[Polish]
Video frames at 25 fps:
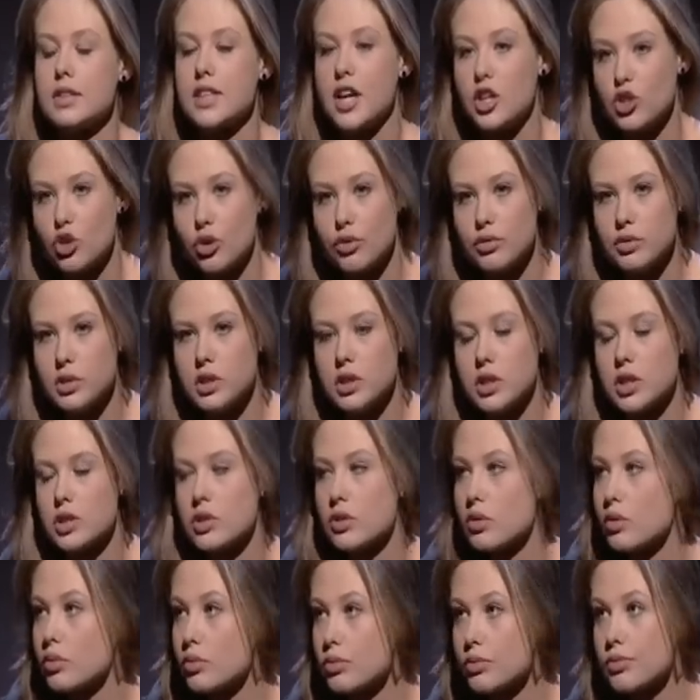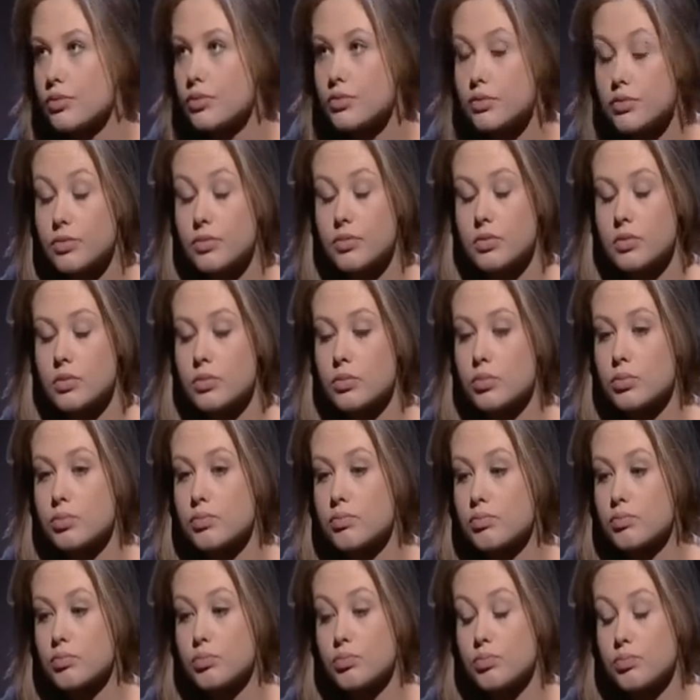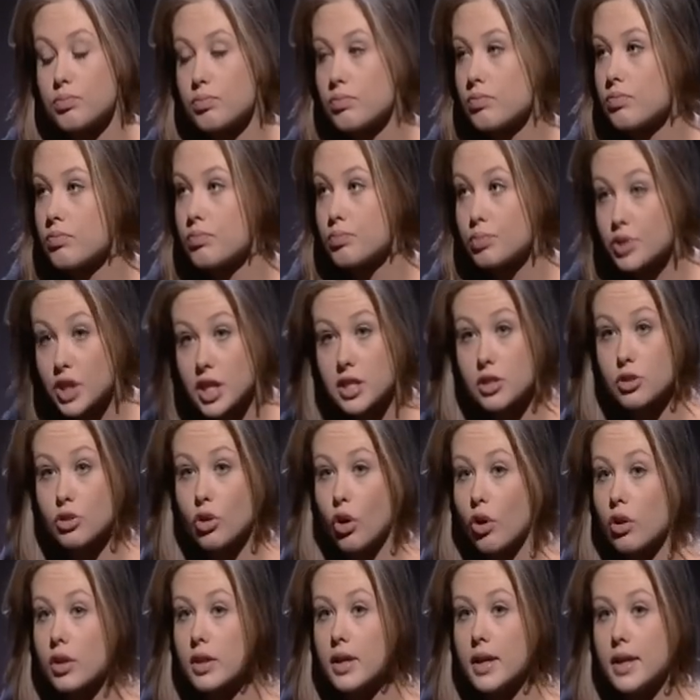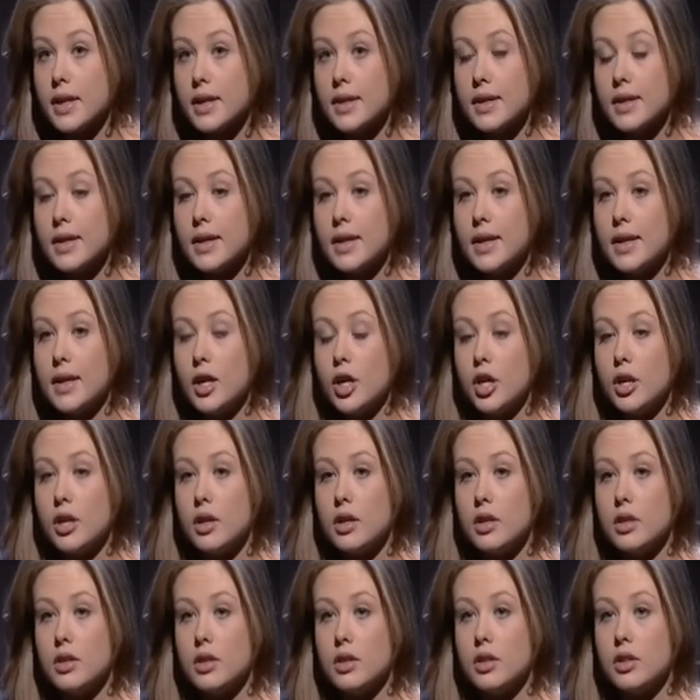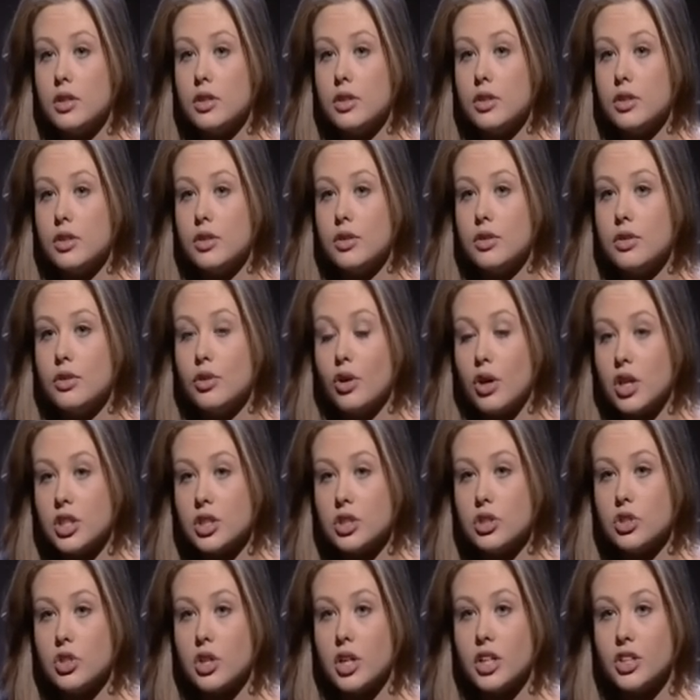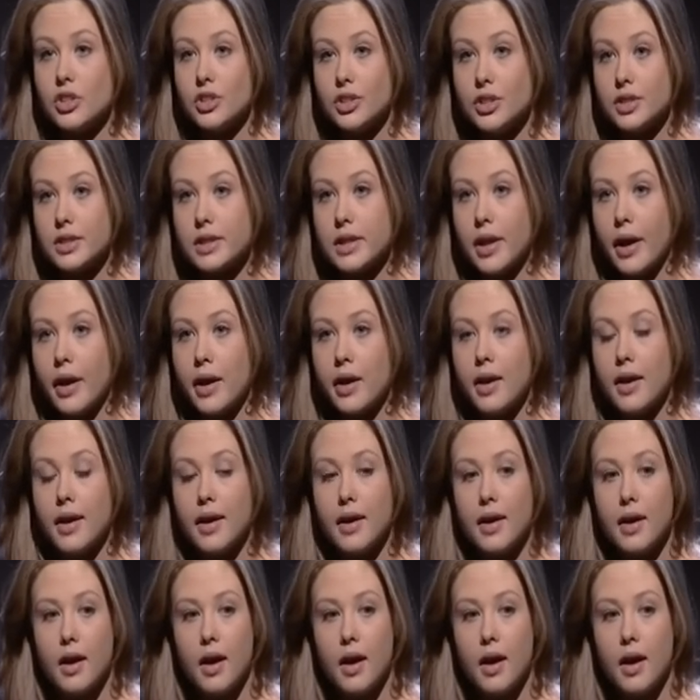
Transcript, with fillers: z Katowic, zresztą przez Dolnej, e, Joasi Ślesickiej,